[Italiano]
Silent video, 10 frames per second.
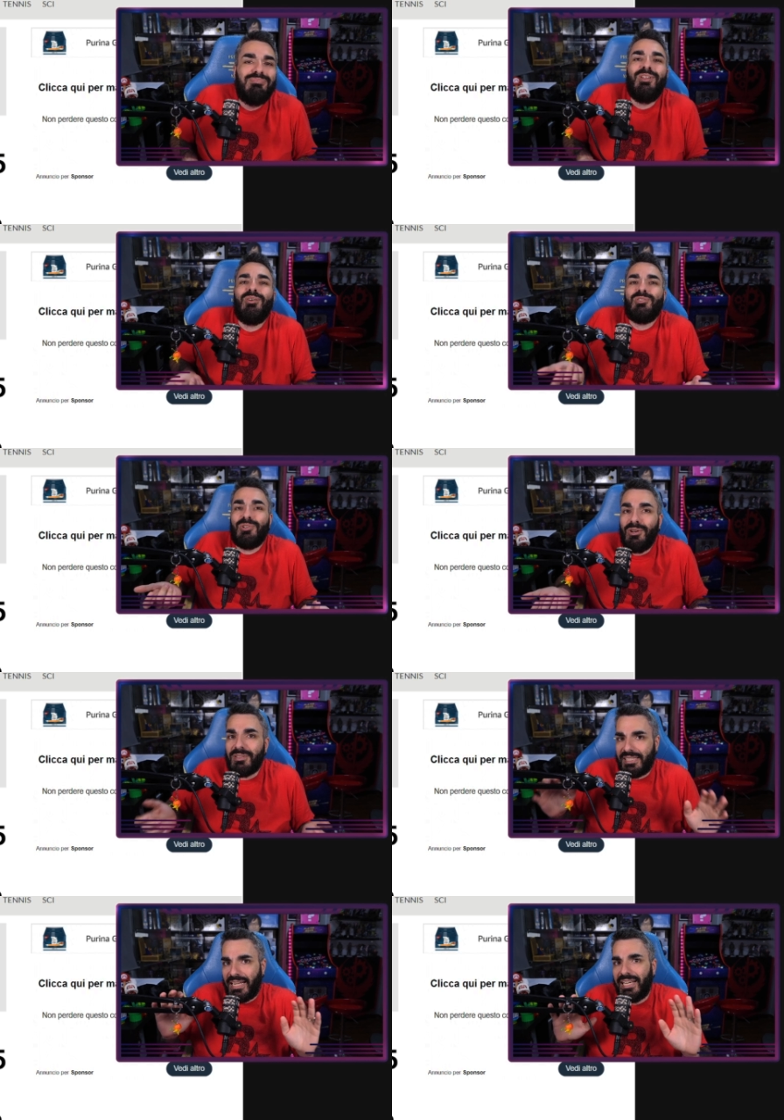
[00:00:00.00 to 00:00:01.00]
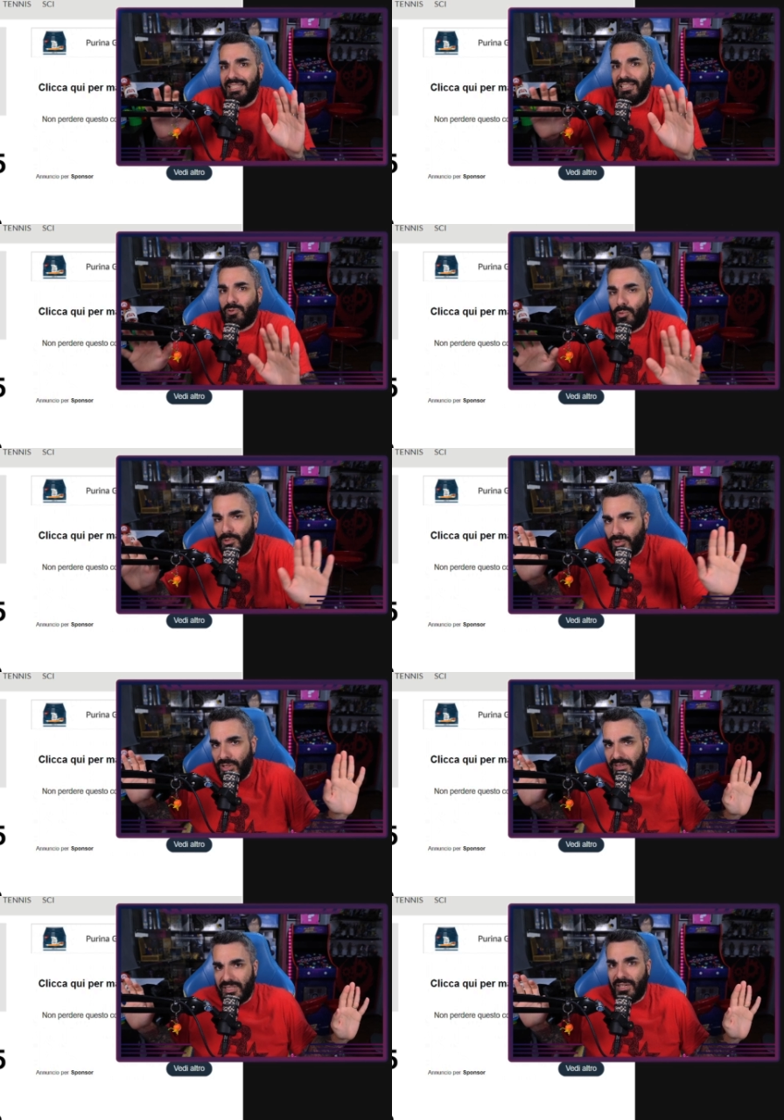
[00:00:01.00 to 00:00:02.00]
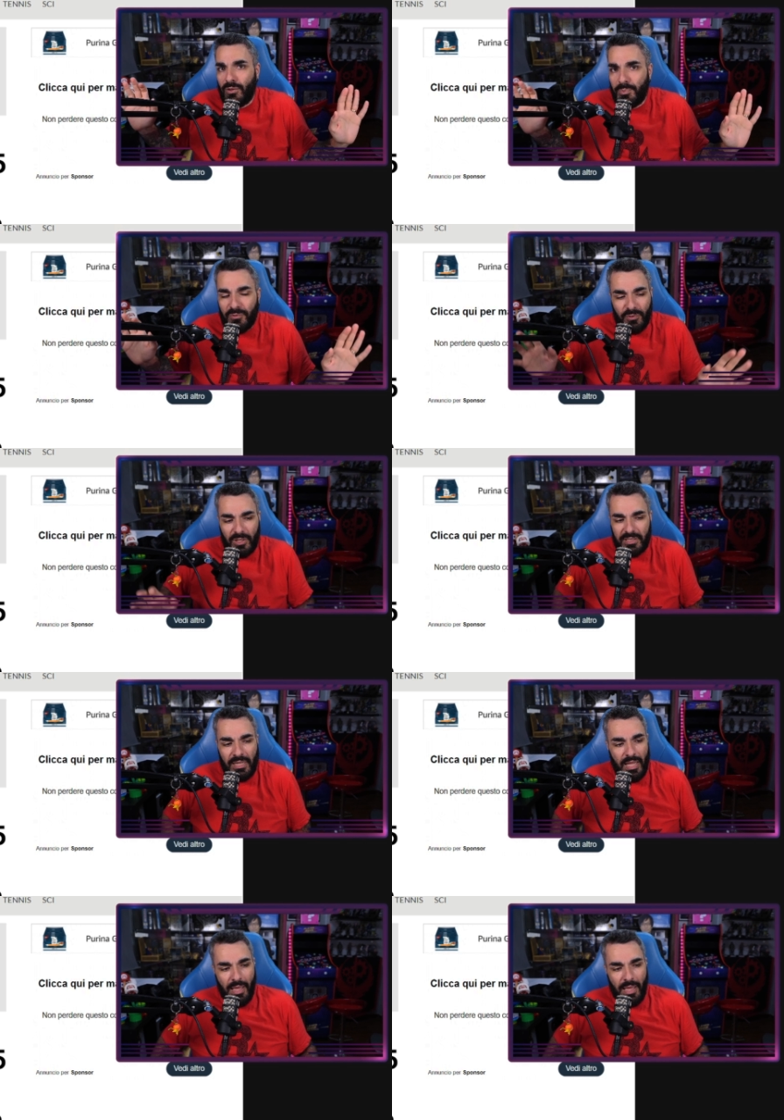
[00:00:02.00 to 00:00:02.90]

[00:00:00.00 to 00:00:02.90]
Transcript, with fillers: non lo so, sarà che dal suo punto di vista erano più forti.